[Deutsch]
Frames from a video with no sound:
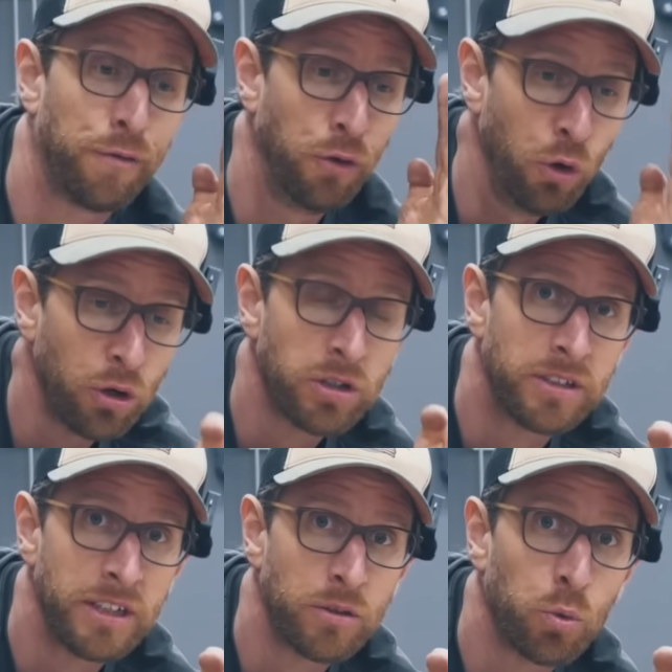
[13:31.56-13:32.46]

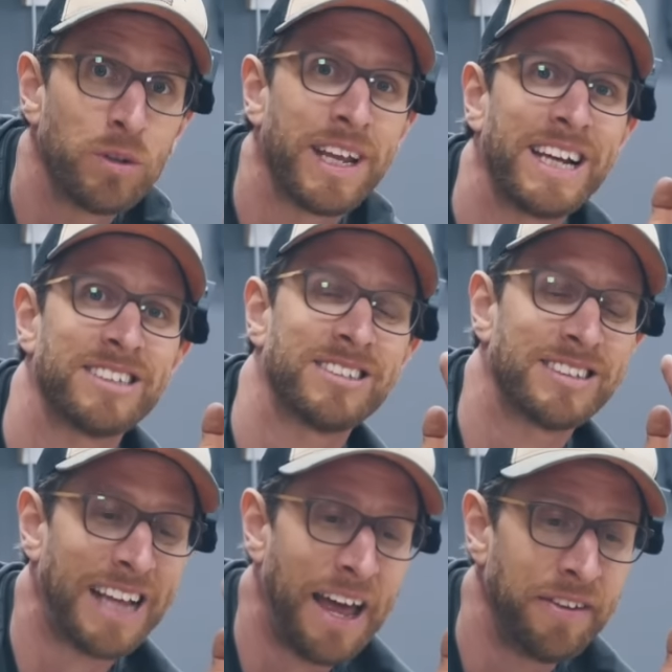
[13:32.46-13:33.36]
fluchtet und erst
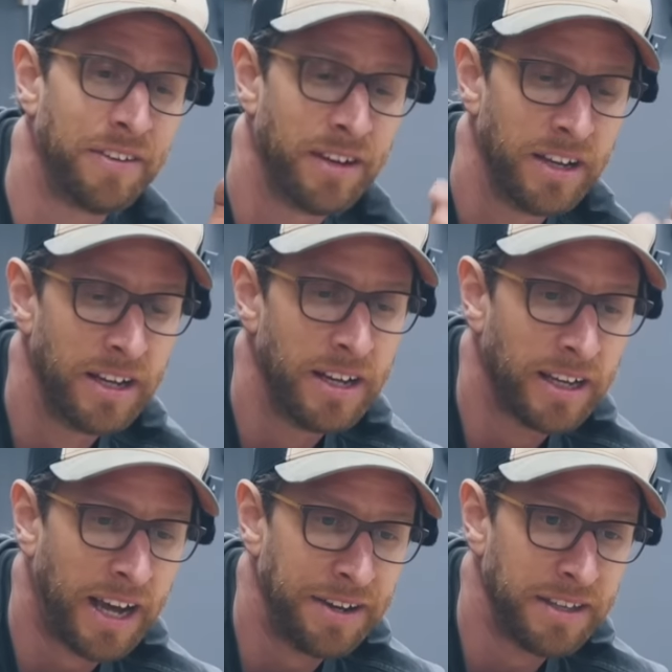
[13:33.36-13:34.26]
dann
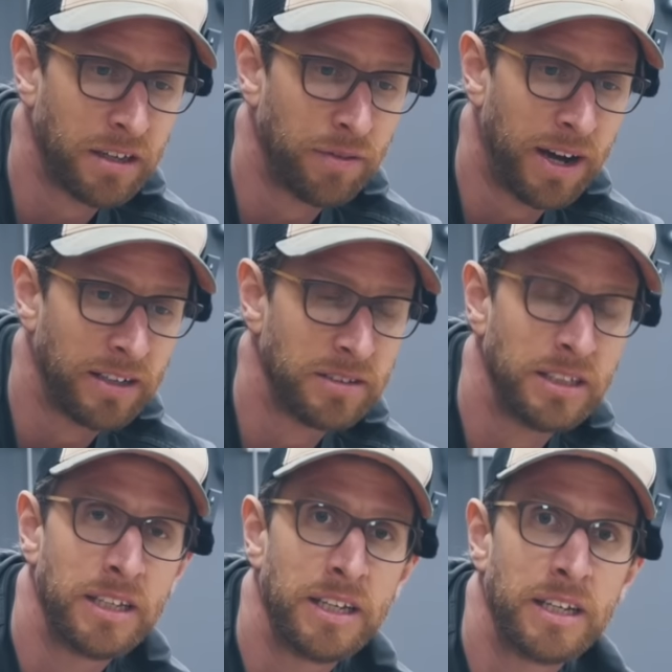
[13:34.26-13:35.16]
kann ich
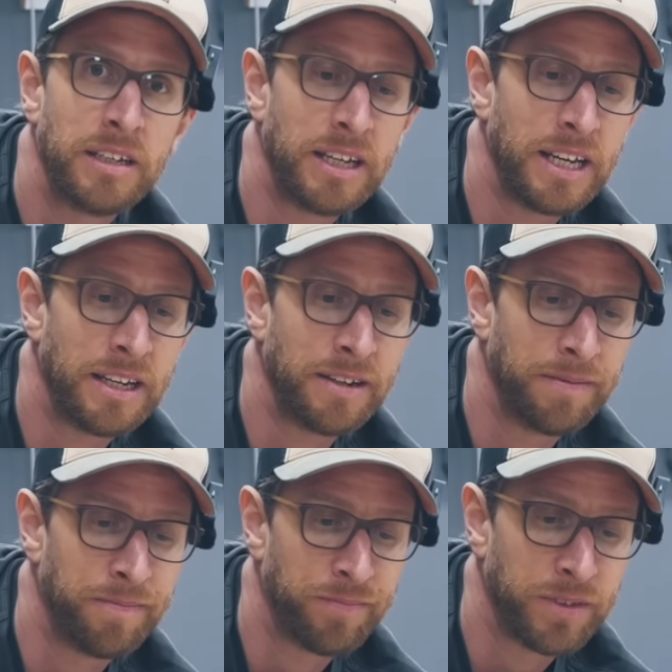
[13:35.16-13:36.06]
quasi
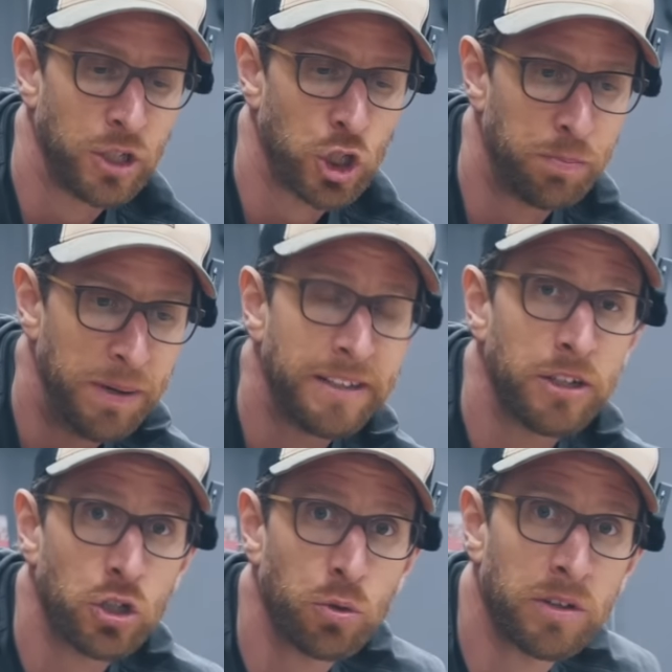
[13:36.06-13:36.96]
den
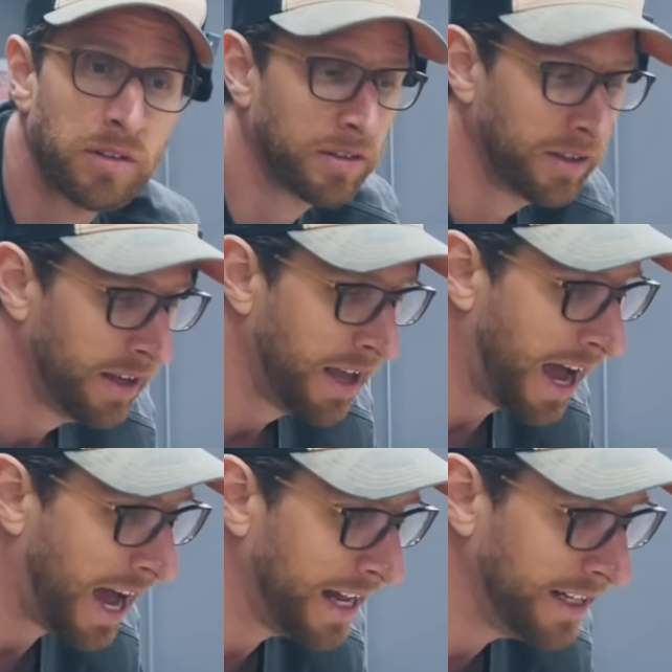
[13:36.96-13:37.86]
Splitterschutz
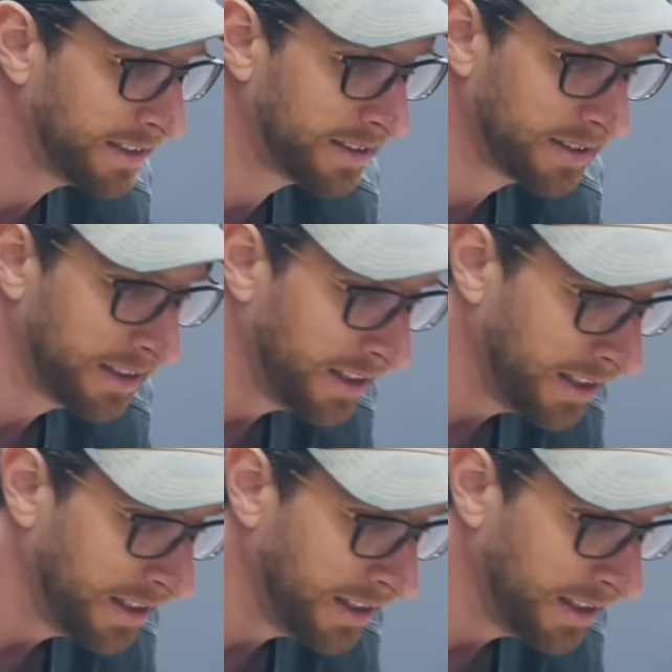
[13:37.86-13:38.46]
als